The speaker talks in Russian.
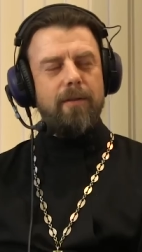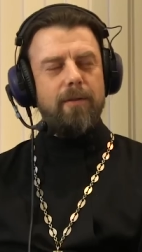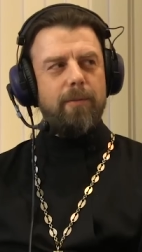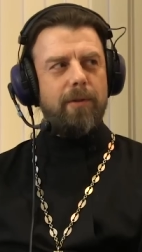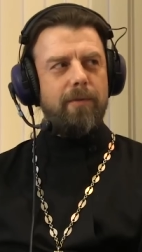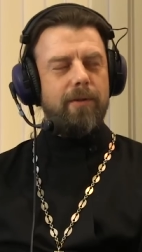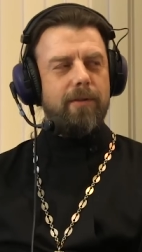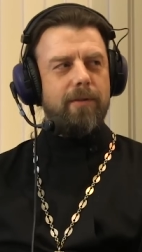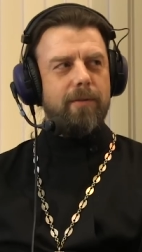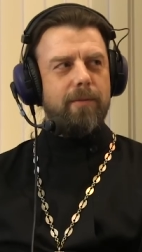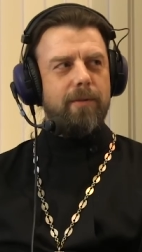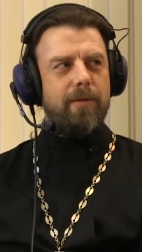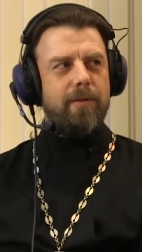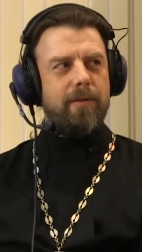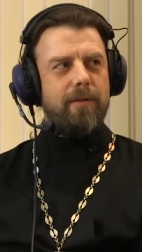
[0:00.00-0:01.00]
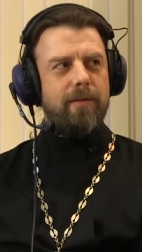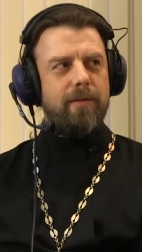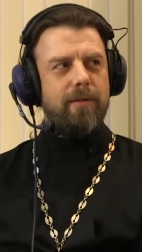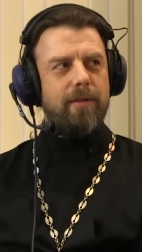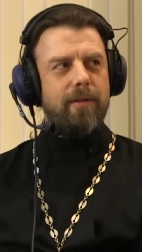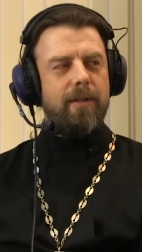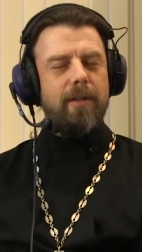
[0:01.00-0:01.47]
Добрый вечер, батюшка.
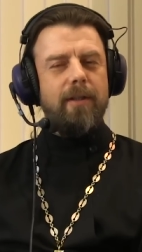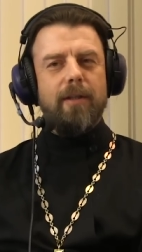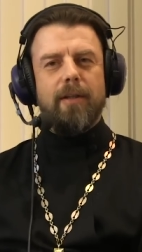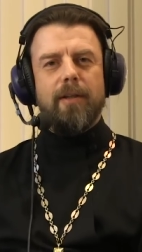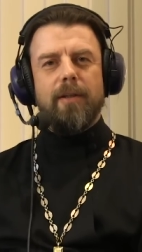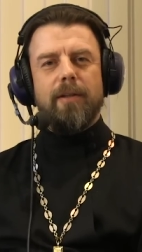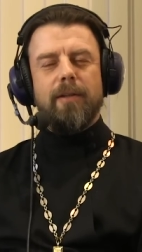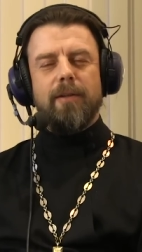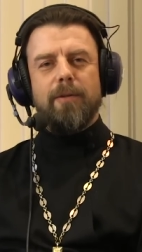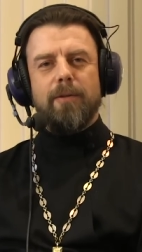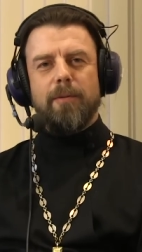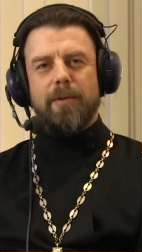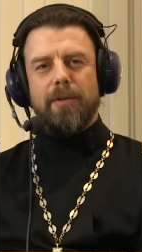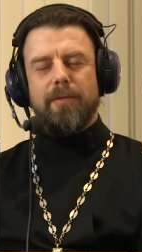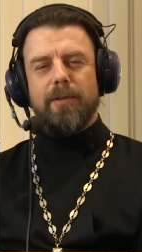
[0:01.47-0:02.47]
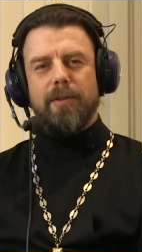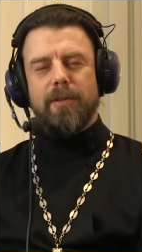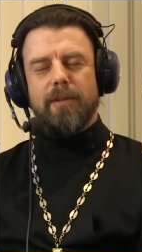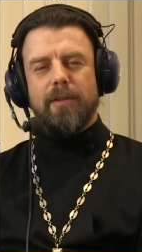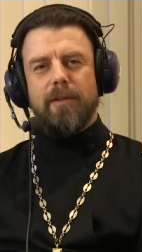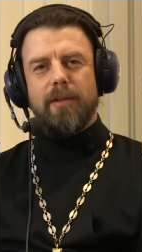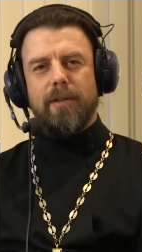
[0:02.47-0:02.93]
Добрый
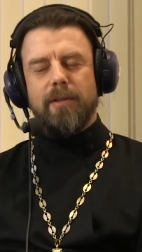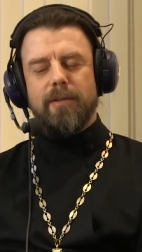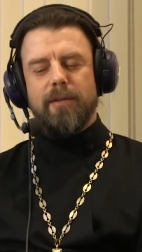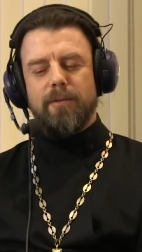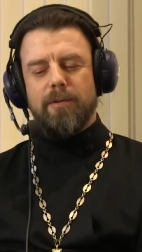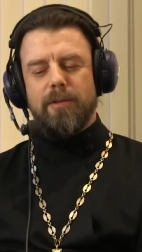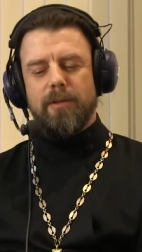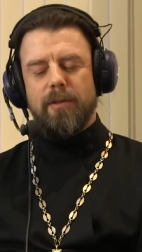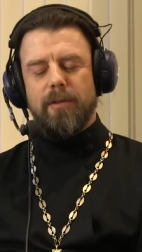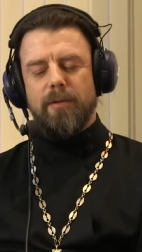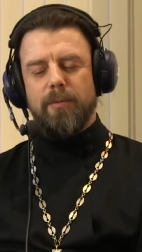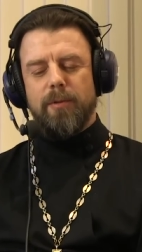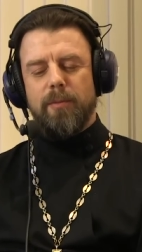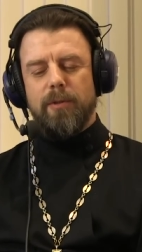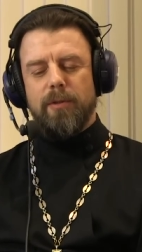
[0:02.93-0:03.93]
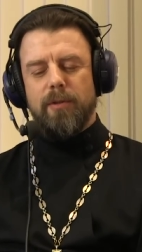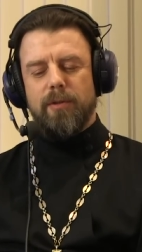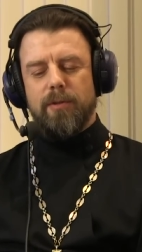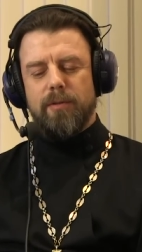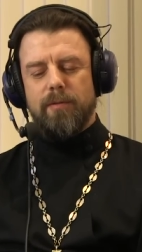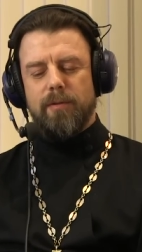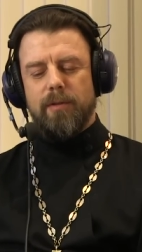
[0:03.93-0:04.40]
вечер, дорогие слушатели. Напоминаю,
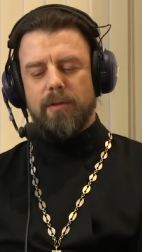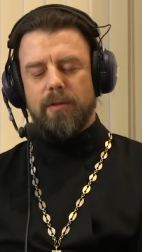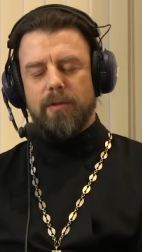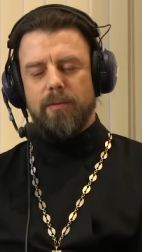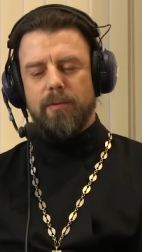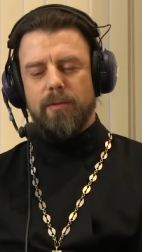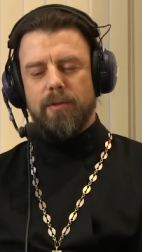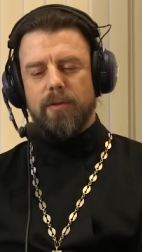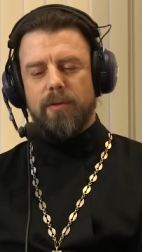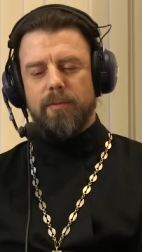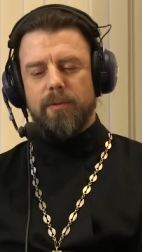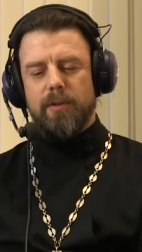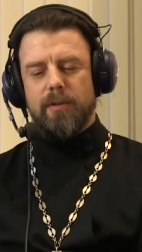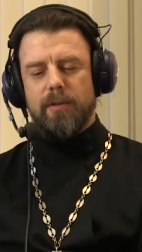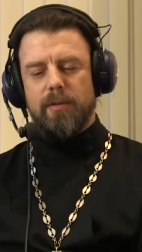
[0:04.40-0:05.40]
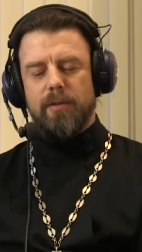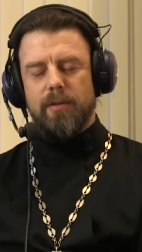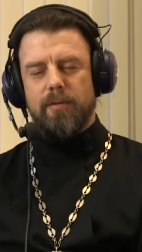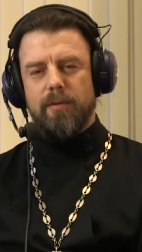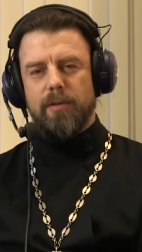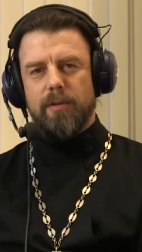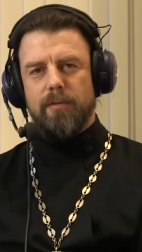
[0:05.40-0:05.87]
что вы также можете
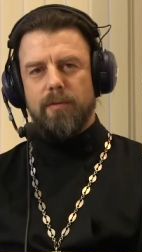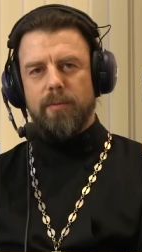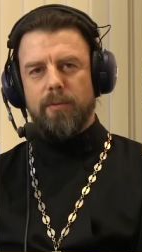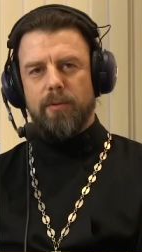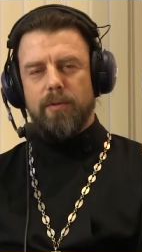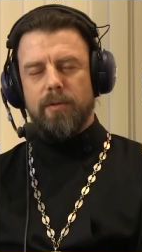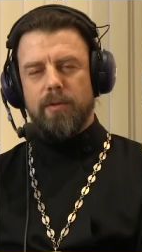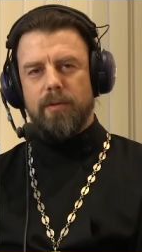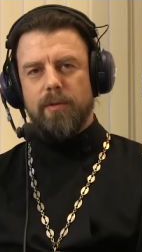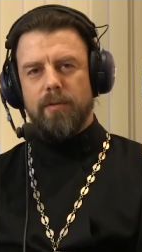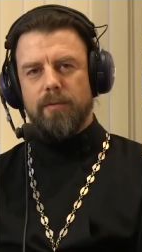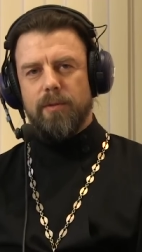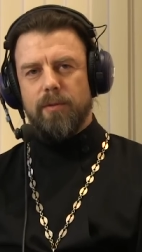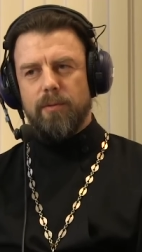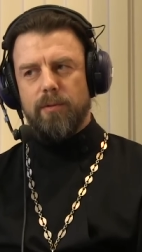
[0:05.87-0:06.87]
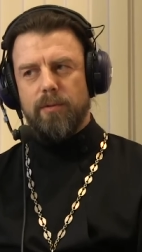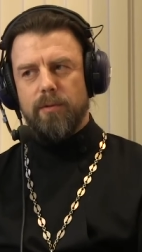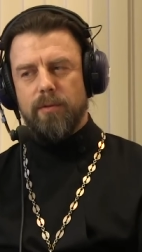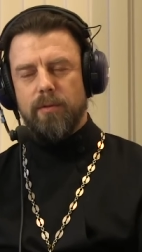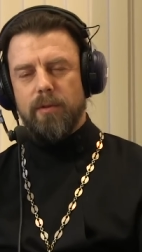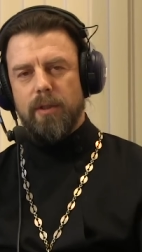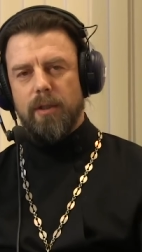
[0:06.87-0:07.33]
присылать ваши вопросы к нам в
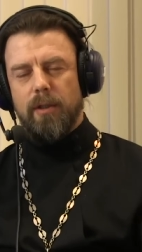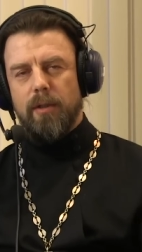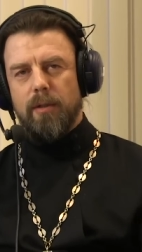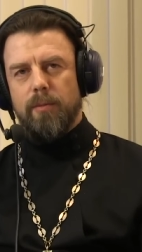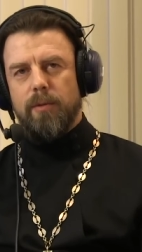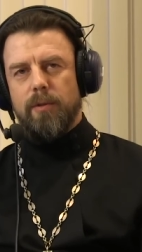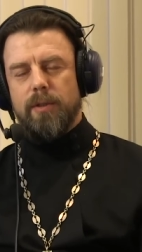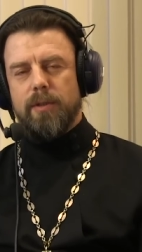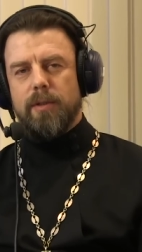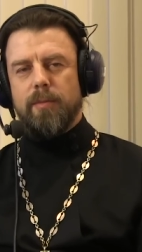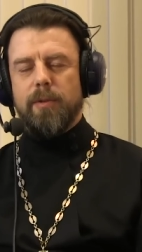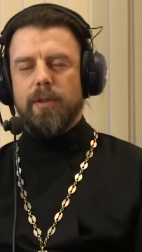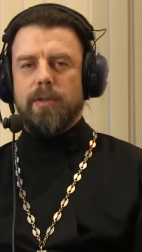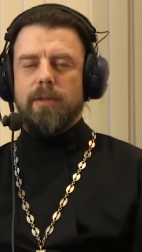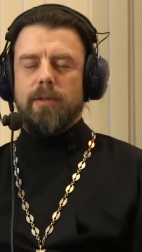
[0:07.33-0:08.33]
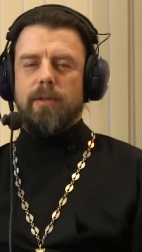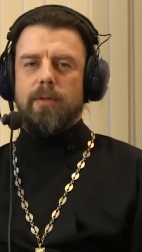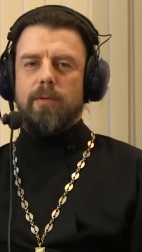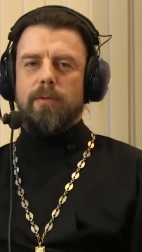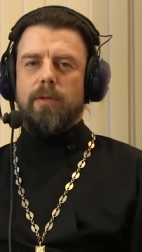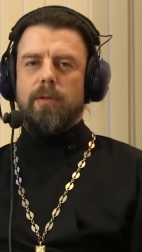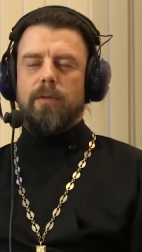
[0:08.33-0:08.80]
студию по смс на
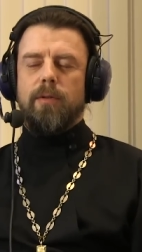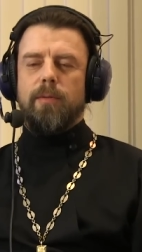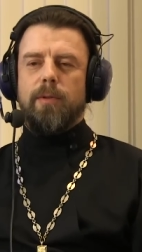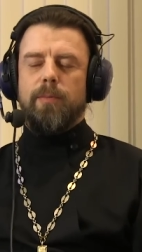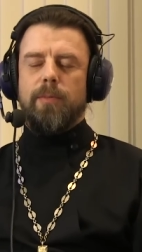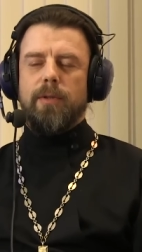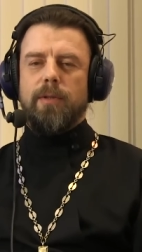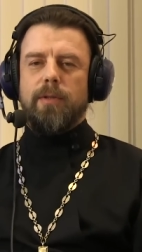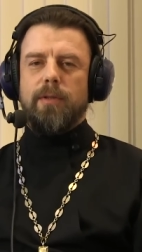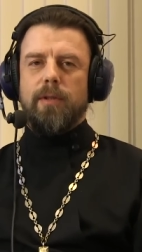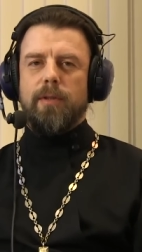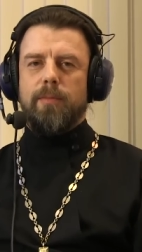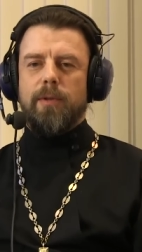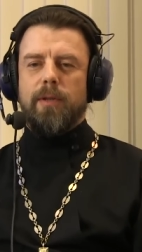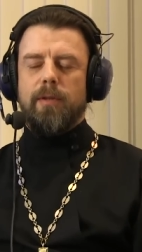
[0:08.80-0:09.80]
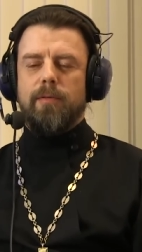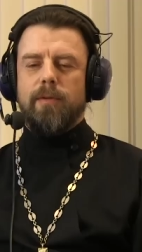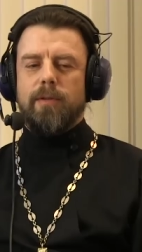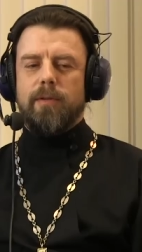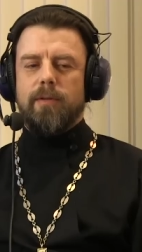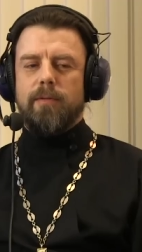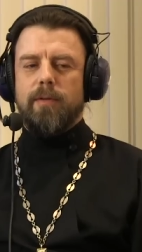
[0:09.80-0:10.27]
короткий номер
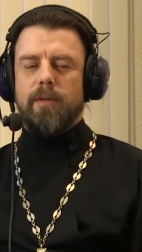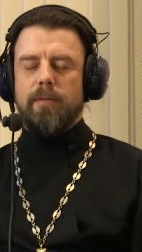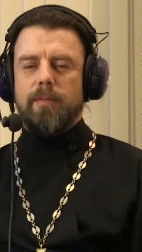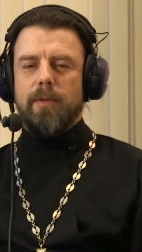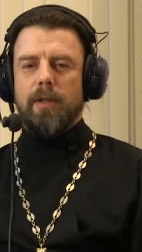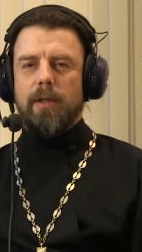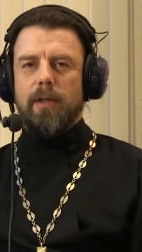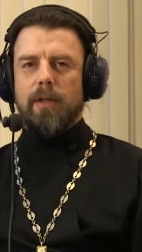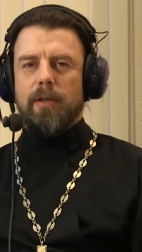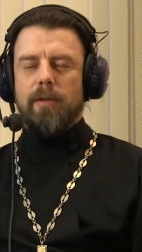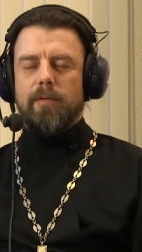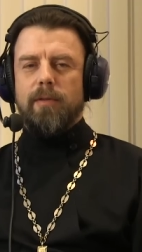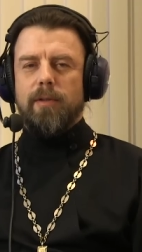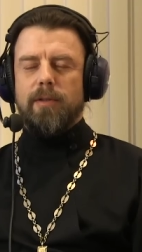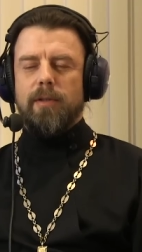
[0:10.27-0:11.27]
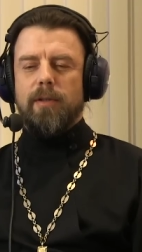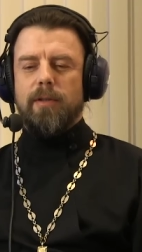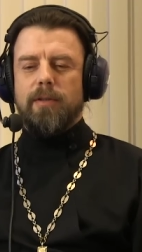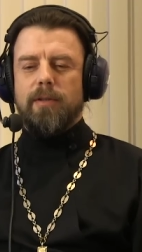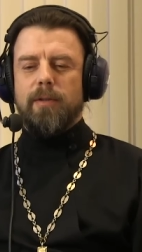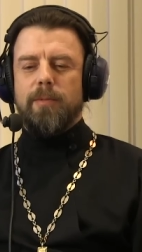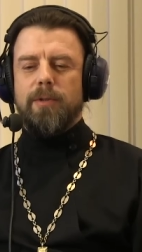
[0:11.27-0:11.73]
5522. В начале
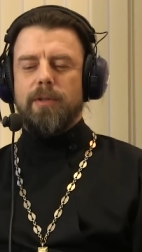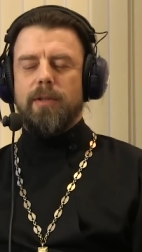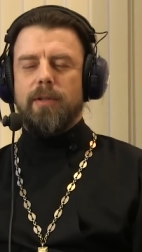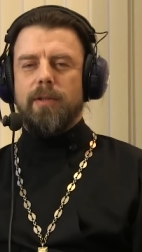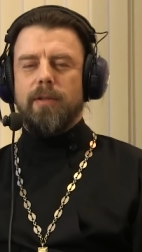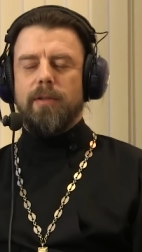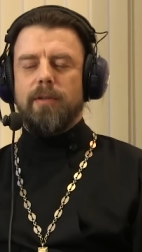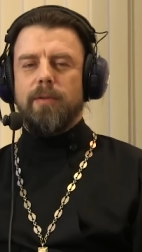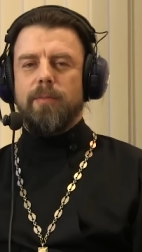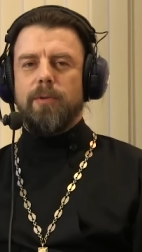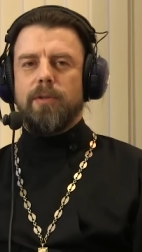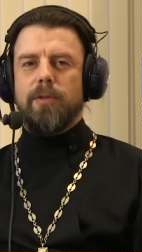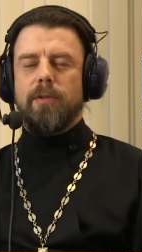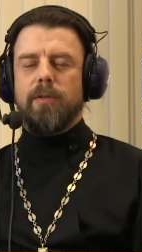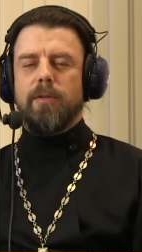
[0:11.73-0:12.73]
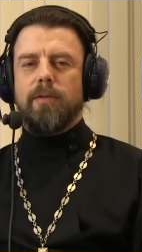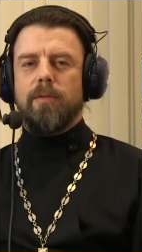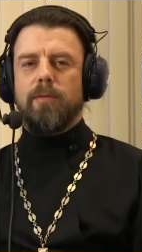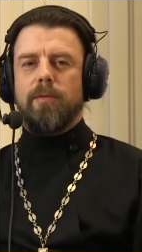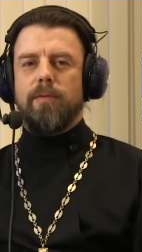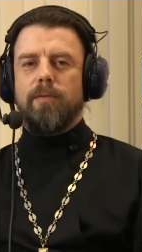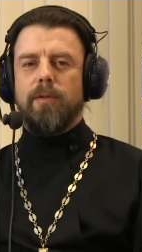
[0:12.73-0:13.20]
сообщения напишите
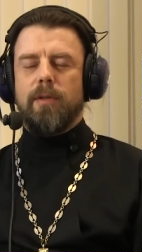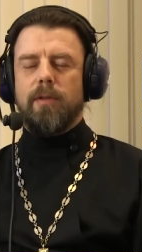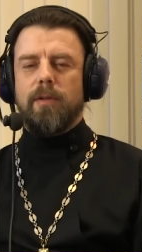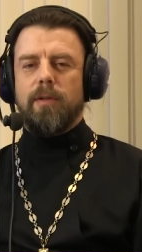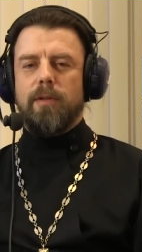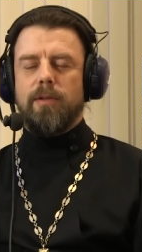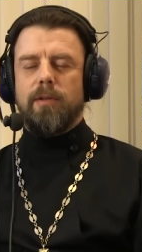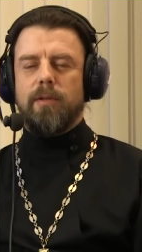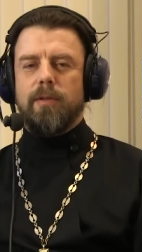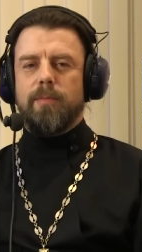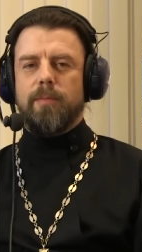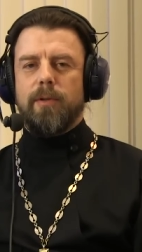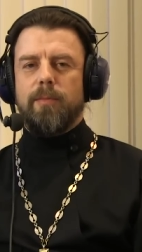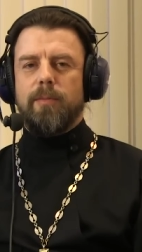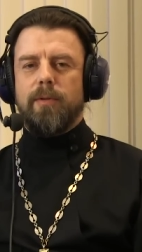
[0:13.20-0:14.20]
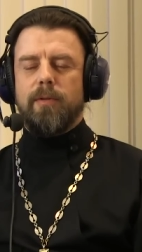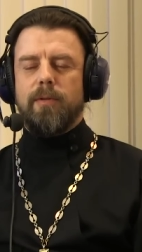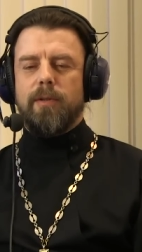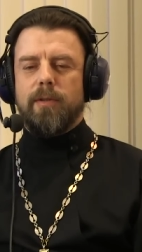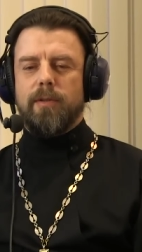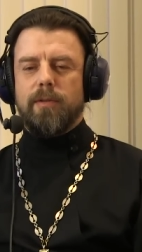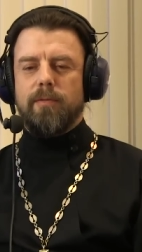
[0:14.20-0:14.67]
слово «Вера» и через пробел
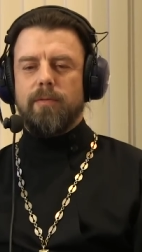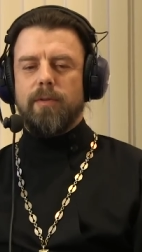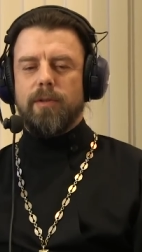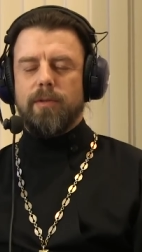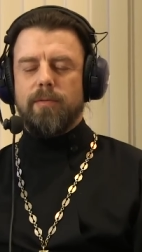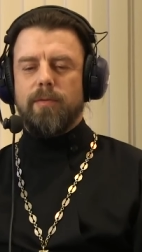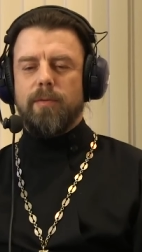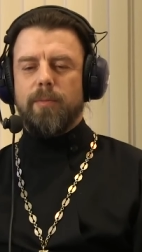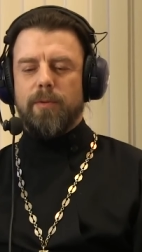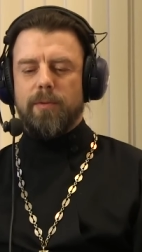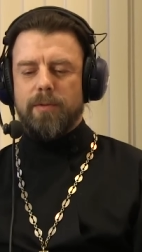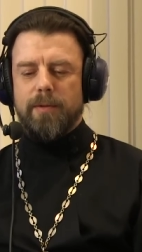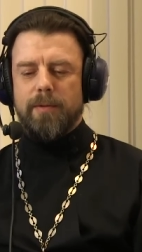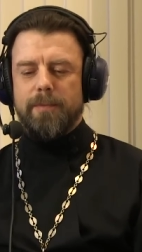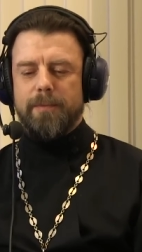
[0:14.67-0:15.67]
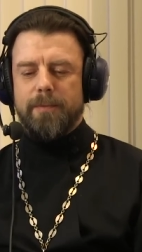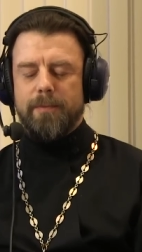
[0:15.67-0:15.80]
текст вашего вопроса.